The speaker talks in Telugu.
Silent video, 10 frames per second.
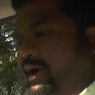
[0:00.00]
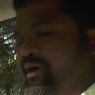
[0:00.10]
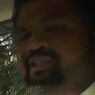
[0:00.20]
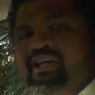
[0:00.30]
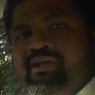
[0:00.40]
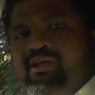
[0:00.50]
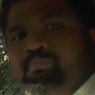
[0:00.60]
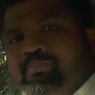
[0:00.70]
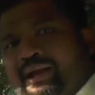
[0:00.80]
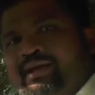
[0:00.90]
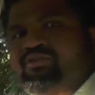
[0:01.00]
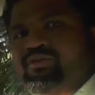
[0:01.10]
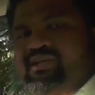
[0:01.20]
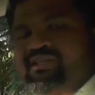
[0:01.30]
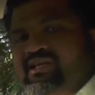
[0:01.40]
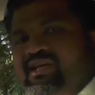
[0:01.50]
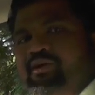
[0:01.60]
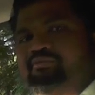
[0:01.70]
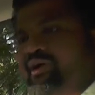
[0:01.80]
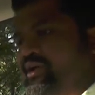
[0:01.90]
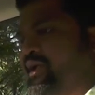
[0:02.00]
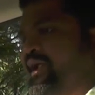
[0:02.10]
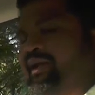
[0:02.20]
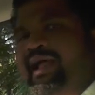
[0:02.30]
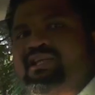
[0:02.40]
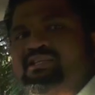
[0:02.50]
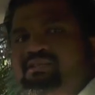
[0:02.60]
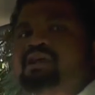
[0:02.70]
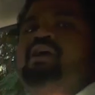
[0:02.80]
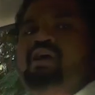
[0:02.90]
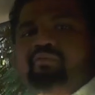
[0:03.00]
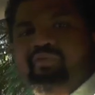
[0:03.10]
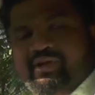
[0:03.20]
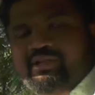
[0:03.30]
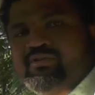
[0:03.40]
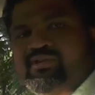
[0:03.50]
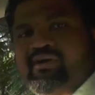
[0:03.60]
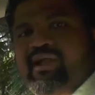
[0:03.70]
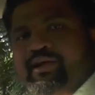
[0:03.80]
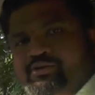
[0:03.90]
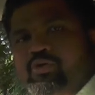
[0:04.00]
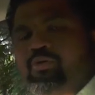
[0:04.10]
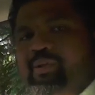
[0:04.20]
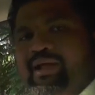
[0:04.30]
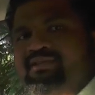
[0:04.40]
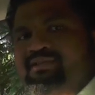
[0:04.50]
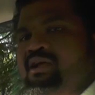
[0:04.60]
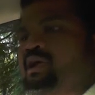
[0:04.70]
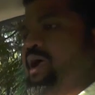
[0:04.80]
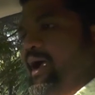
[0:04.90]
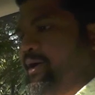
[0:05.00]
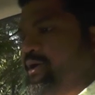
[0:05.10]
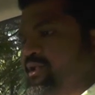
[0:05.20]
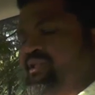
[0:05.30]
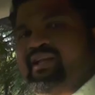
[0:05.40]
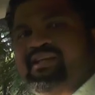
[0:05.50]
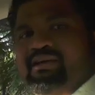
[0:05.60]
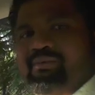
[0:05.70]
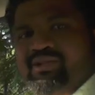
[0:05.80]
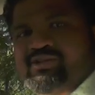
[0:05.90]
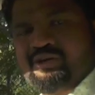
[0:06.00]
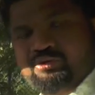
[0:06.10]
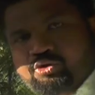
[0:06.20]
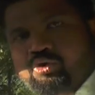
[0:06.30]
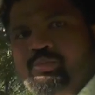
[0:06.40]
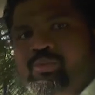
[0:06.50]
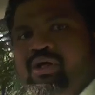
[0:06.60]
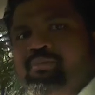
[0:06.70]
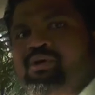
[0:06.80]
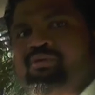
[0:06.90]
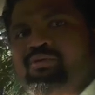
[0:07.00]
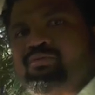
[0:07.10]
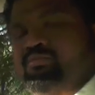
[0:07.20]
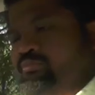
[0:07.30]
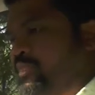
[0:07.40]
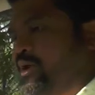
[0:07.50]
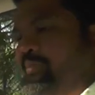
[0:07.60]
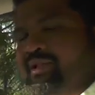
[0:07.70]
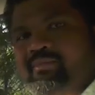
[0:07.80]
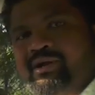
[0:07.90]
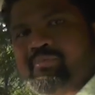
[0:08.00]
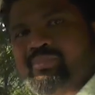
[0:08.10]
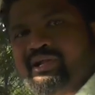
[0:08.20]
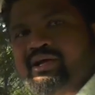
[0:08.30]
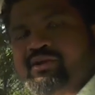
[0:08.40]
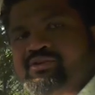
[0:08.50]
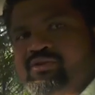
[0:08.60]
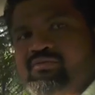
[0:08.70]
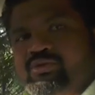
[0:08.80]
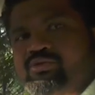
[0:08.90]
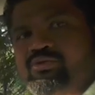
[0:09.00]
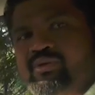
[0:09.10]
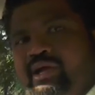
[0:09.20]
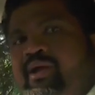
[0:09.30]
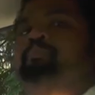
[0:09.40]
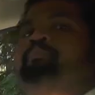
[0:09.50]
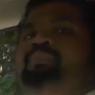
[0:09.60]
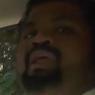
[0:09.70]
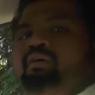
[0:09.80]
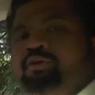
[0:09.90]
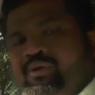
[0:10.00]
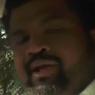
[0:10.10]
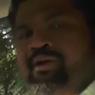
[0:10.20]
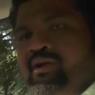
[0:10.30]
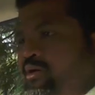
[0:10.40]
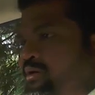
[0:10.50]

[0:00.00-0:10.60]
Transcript: అండ్ దీని ప్రైస్ వచ్చేసి ట్వంటీ నైన్ ల్యాక్స్ ఫిఫ్టీ థౌజండ్ ఎక్స్ షోరూమ్ ప్రైస్ అండ్ uh, దీనికి సంబంధించిన షోరూమ్ కూడా మీరు మన పెద్దమ్మ టెంపుల్ దగ్గర నుంచి వస్తూ ఉంటే యూ కెన్